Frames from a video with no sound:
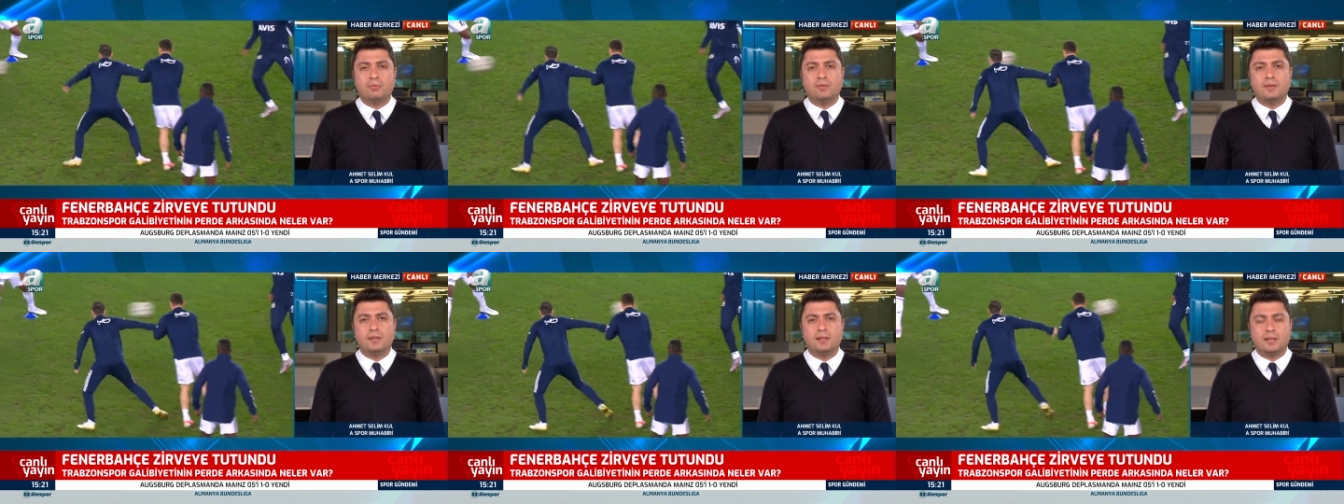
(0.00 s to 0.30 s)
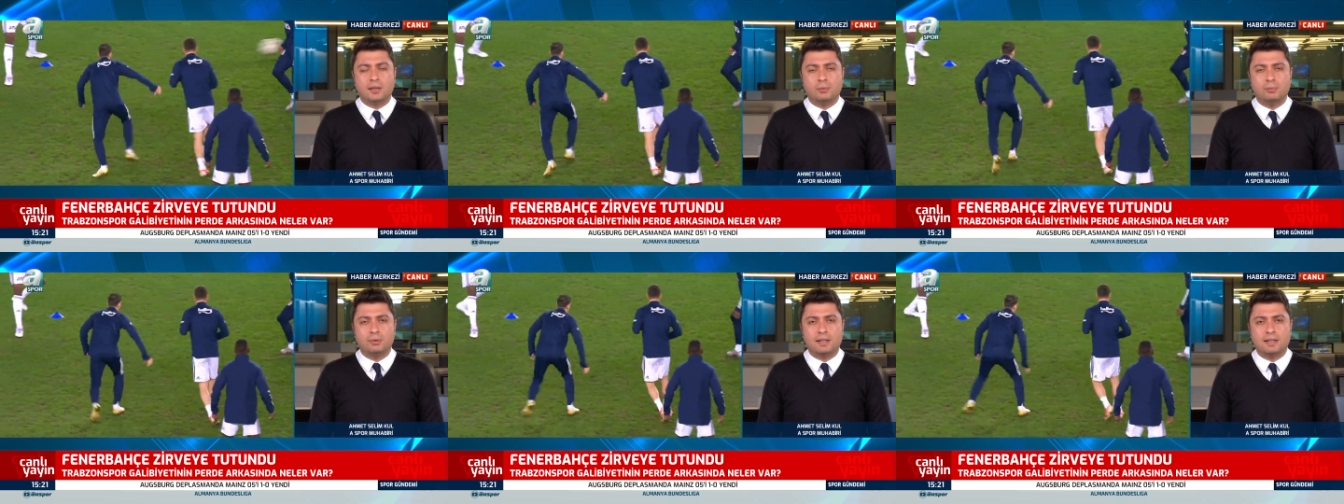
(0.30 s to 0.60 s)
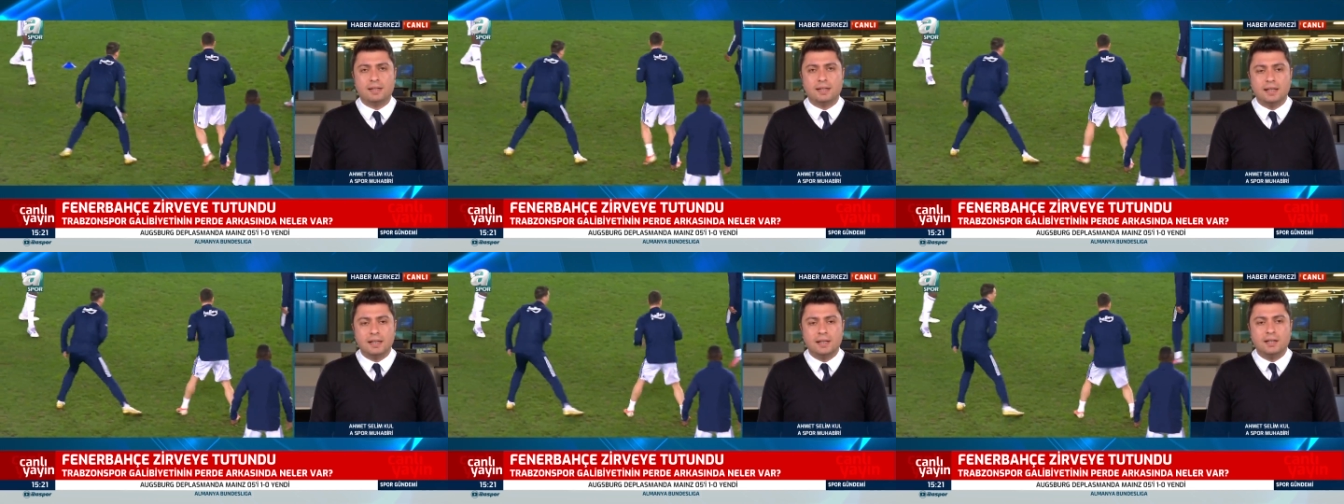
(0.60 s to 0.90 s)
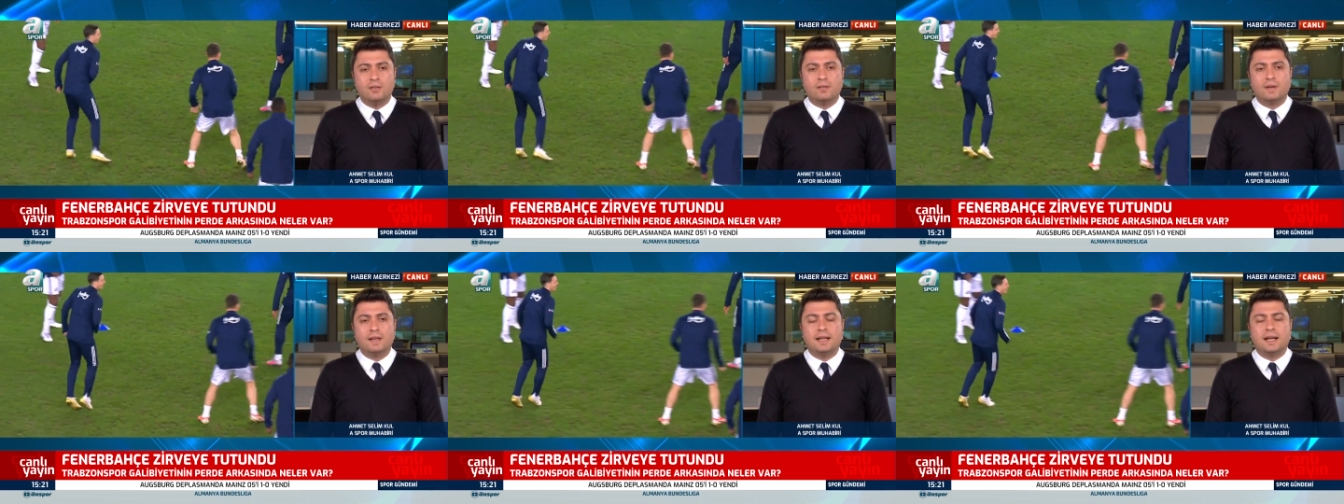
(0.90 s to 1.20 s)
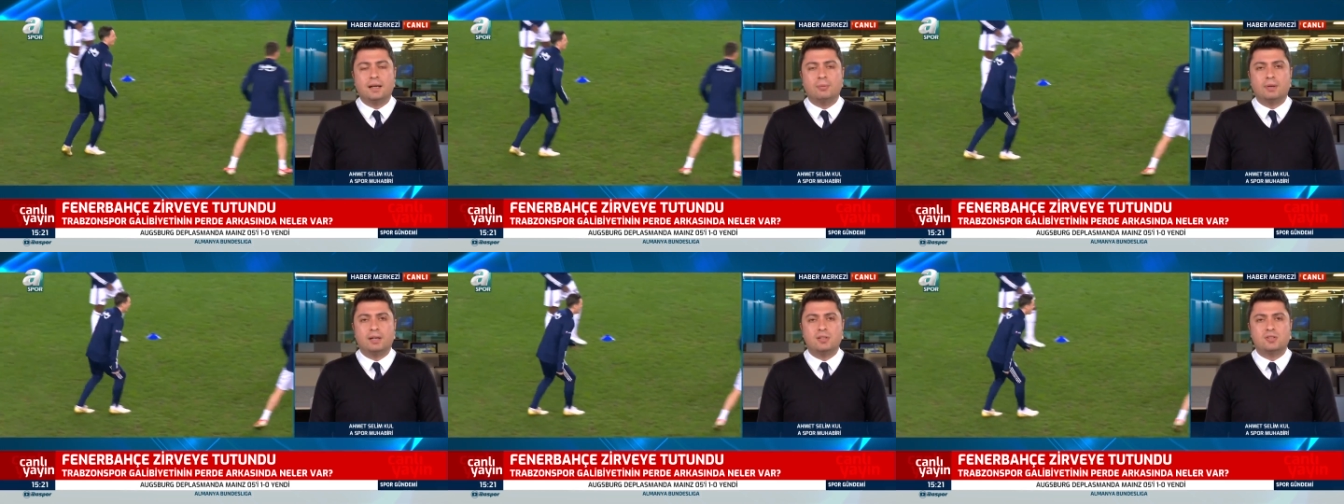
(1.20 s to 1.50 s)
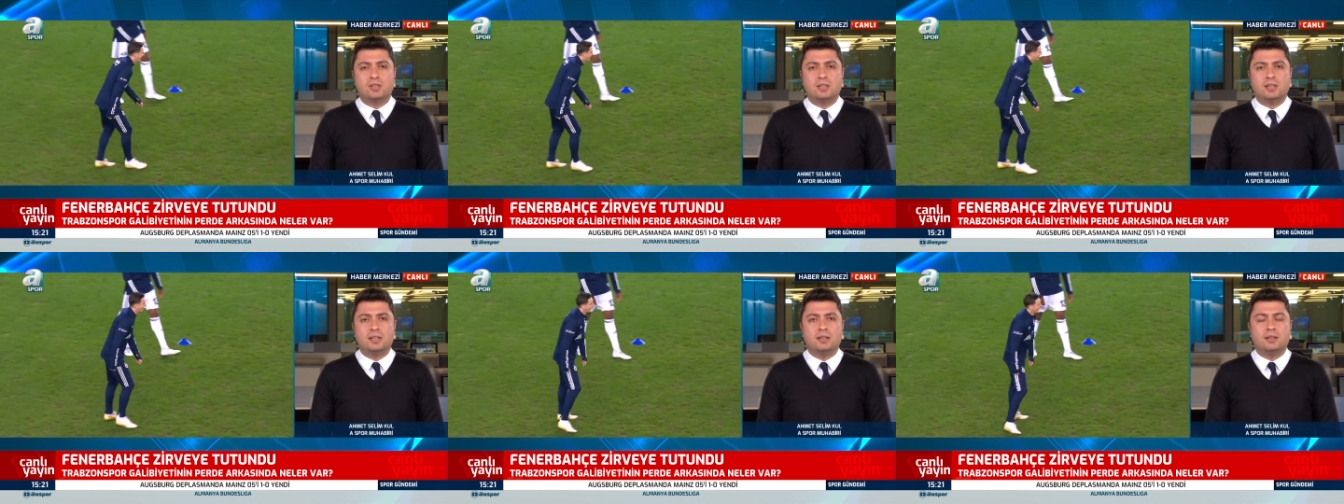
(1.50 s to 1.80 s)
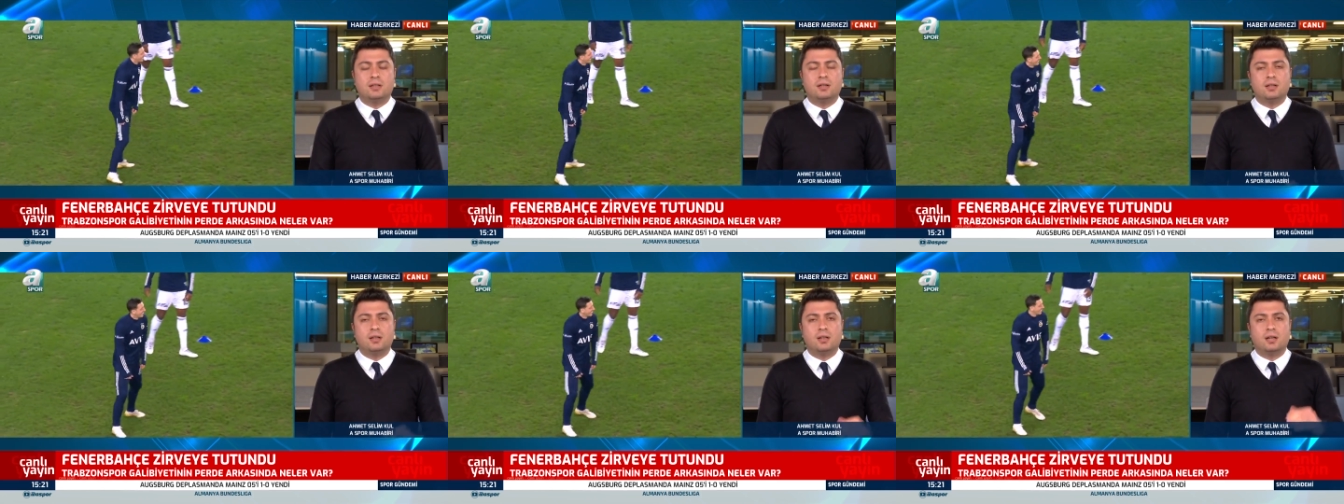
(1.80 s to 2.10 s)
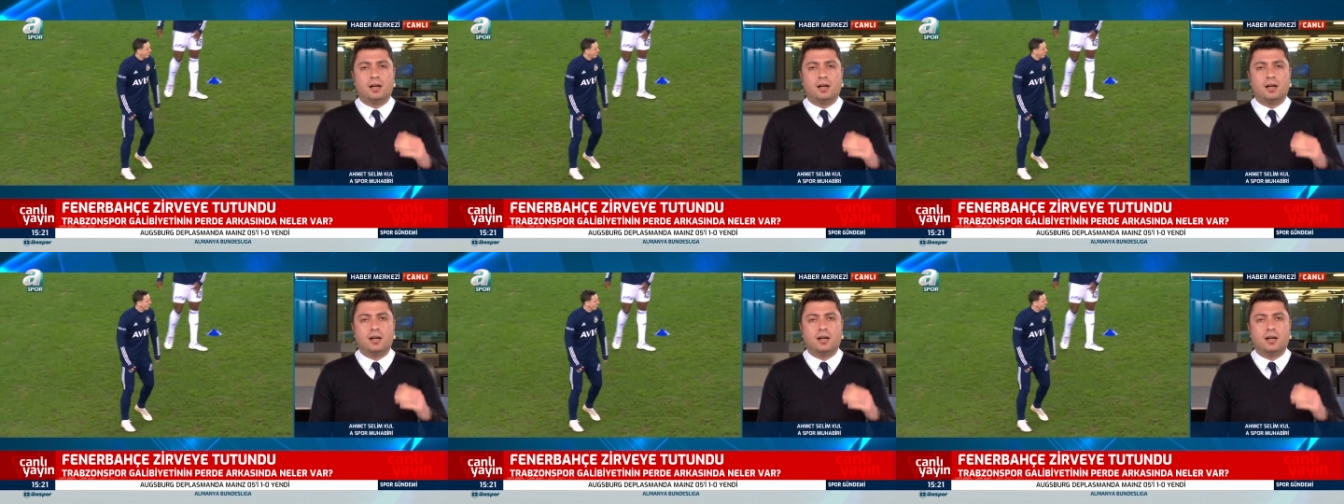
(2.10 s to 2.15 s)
tabii ki Fenerbahçe'nin e,